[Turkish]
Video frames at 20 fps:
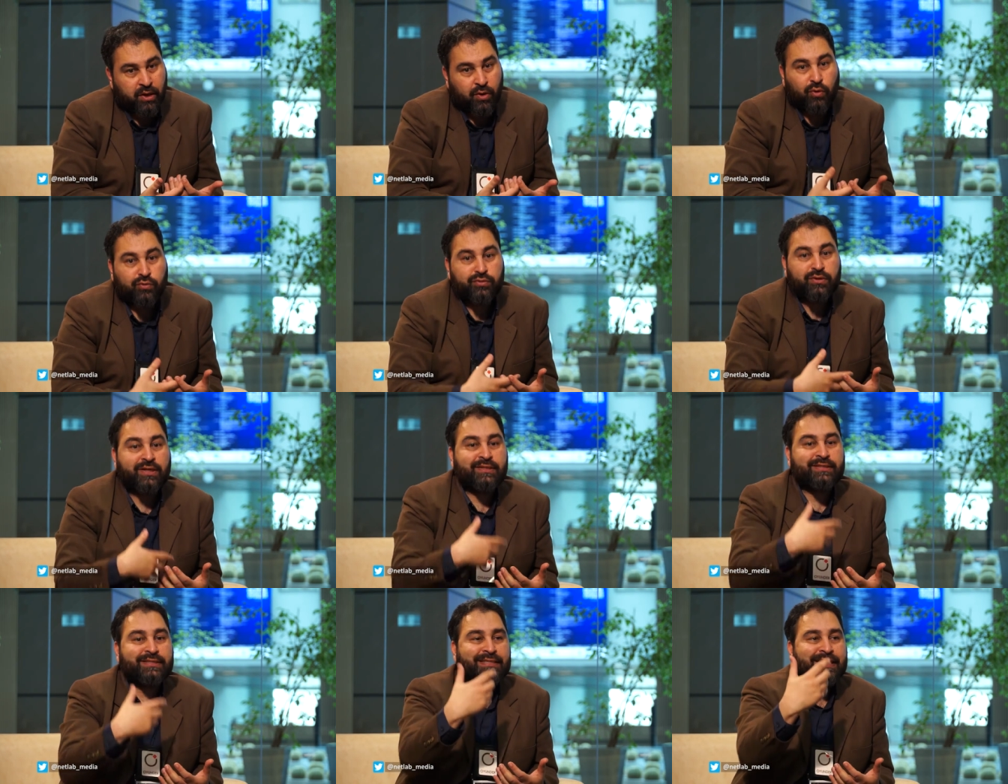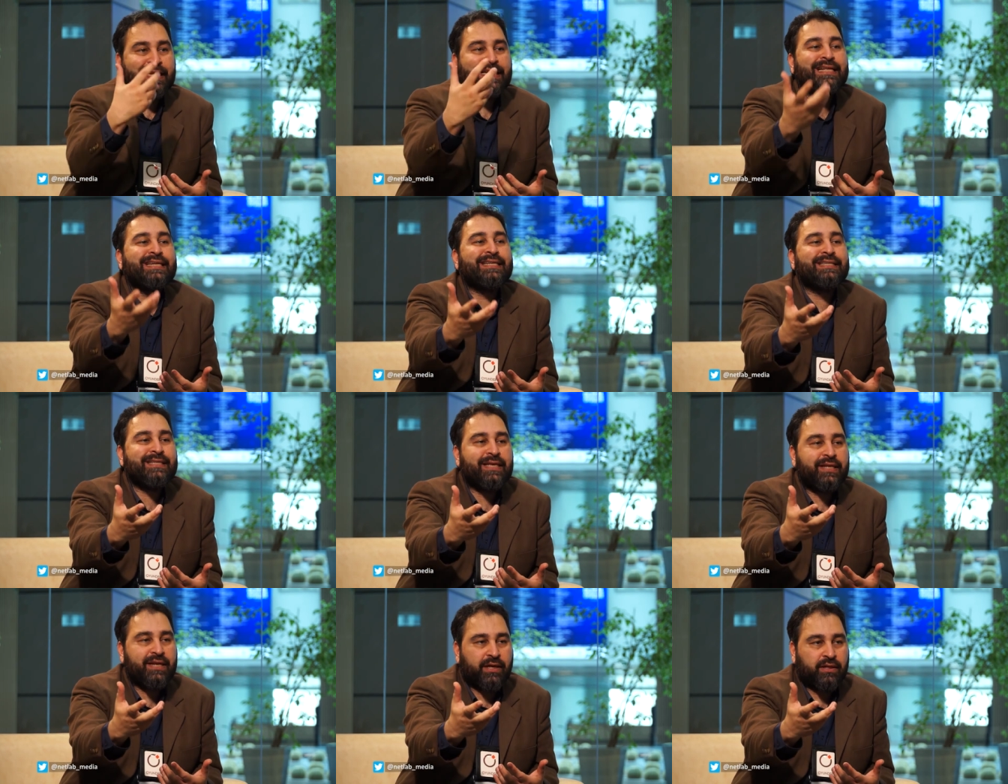Onlar
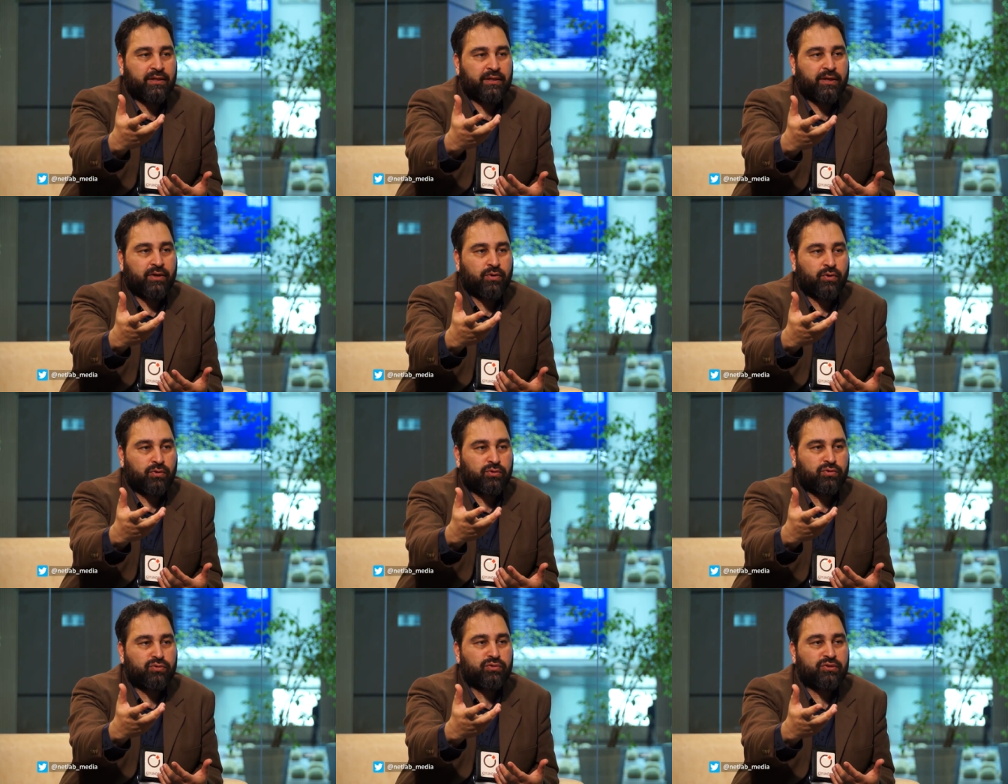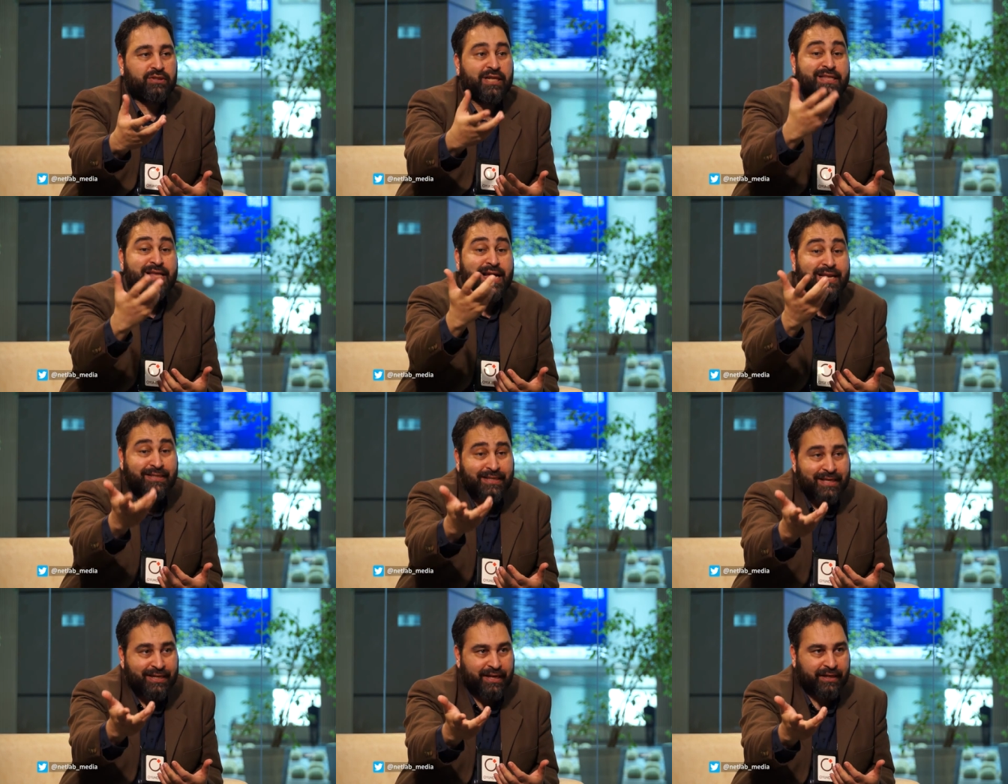nelerin gereklilik olduğunu,
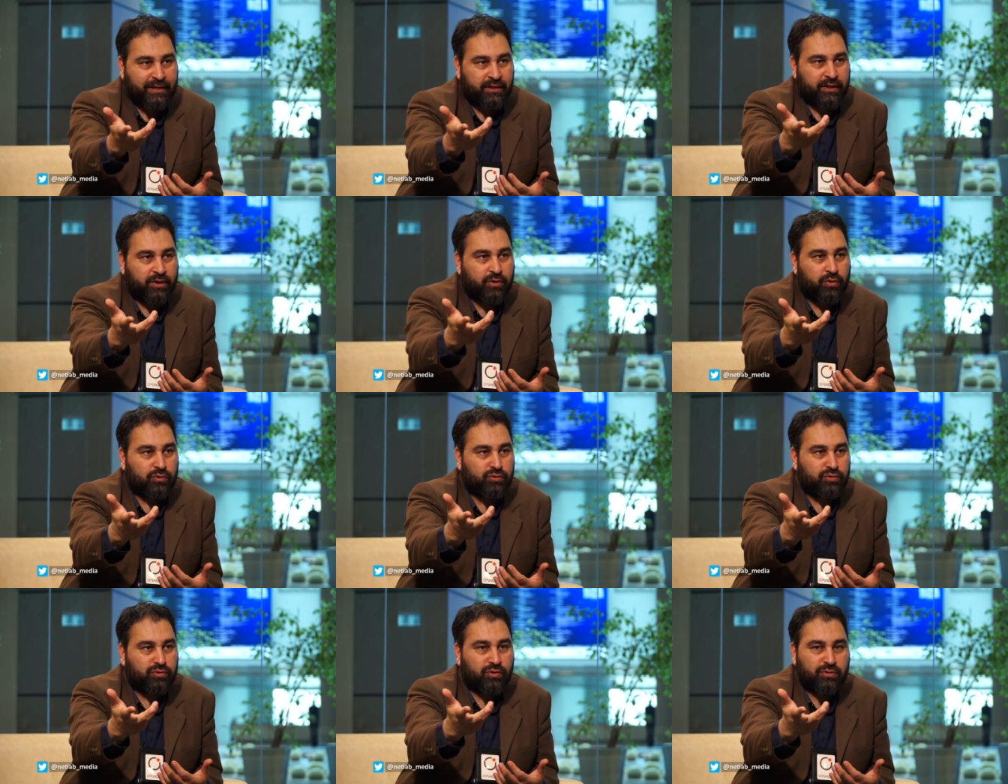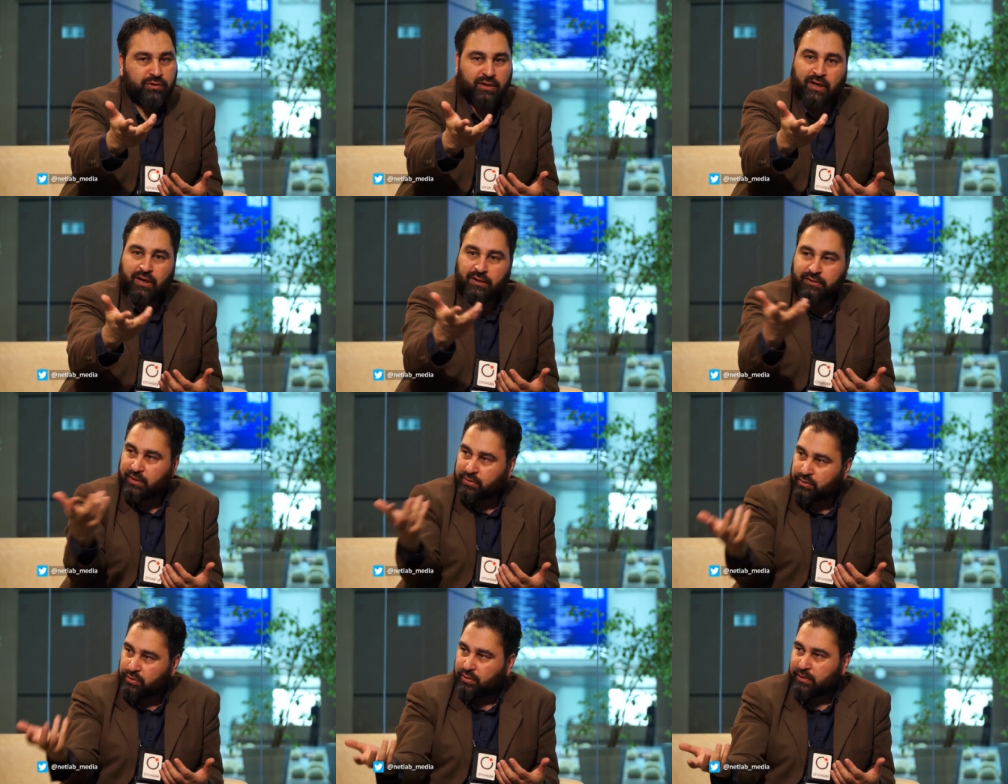neden gereklilik olduğunu onlara
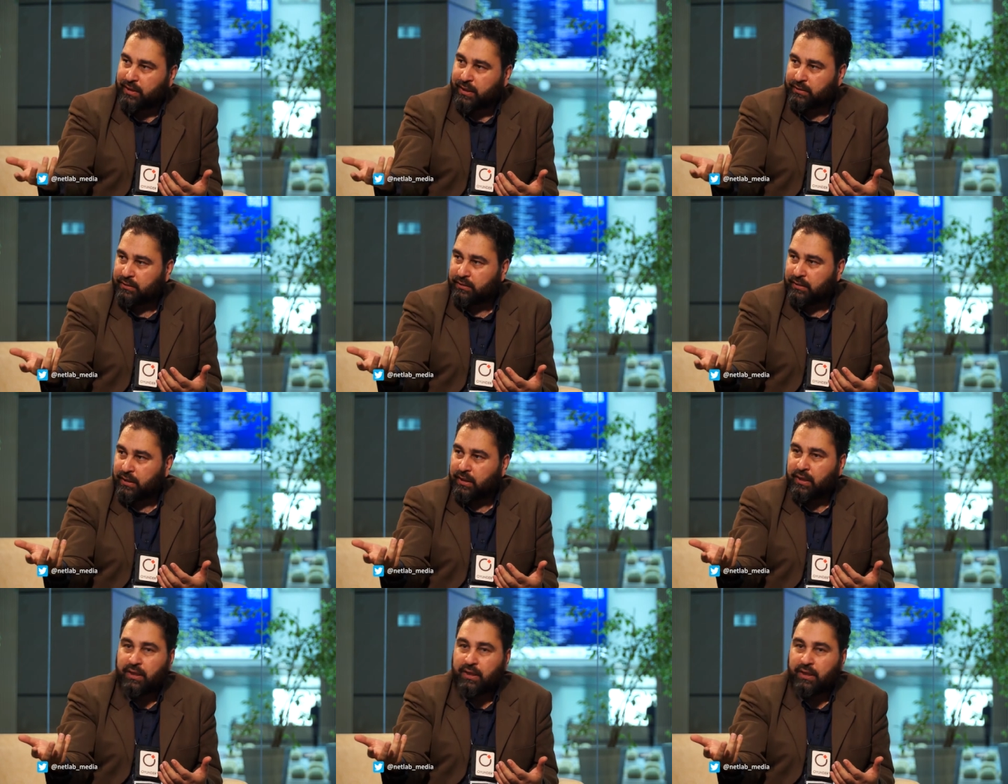anlatıyorlar.